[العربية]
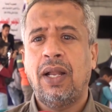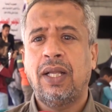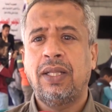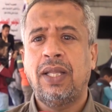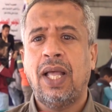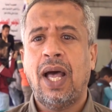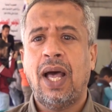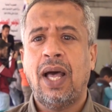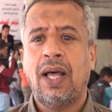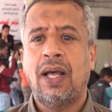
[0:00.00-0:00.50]

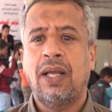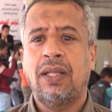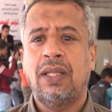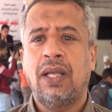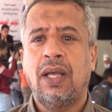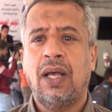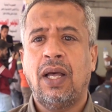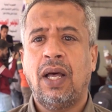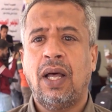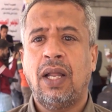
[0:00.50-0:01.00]
لدى
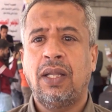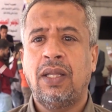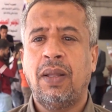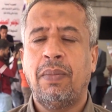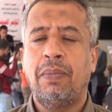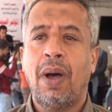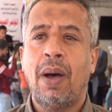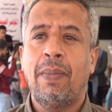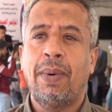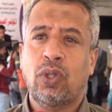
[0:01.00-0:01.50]

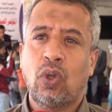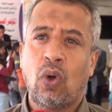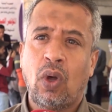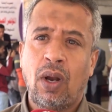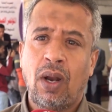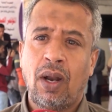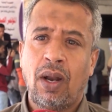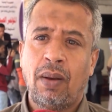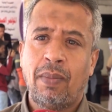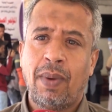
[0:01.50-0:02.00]
الدبابات
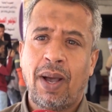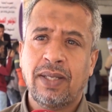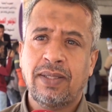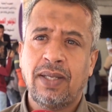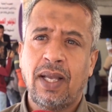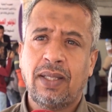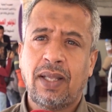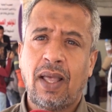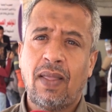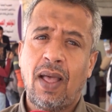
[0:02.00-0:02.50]

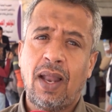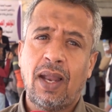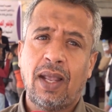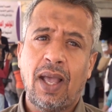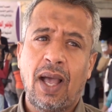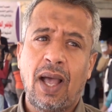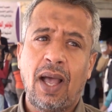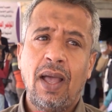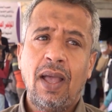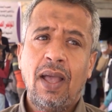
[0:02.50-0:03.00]
والباصات
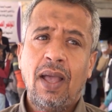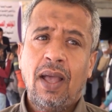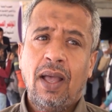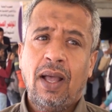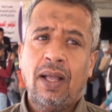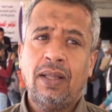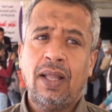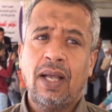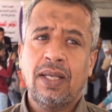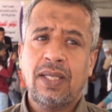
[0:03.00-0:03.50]
كذلك
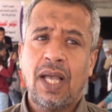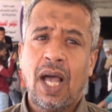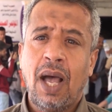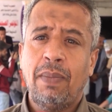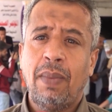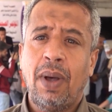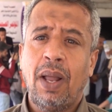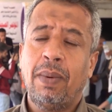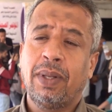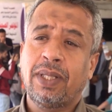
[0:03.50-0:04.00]
عند
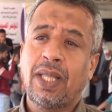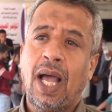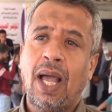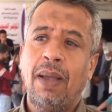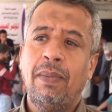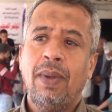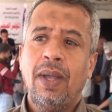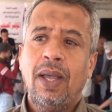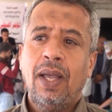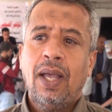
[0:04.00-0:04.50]
أصحاب
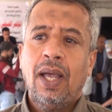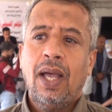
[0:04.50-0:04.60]
المطاعم